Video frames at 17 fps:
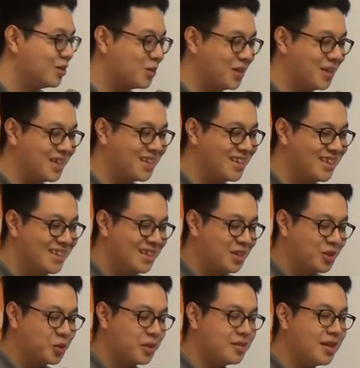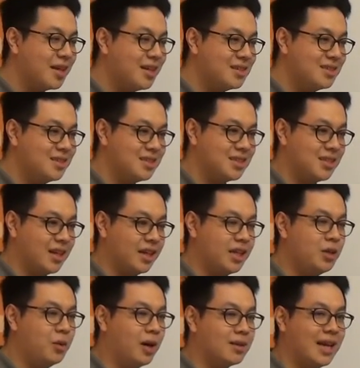所以。所以这件事情啊，
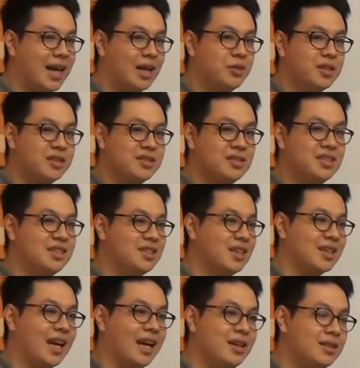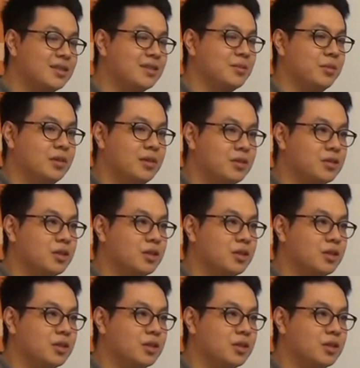以往大家对实习的概念是什么呢？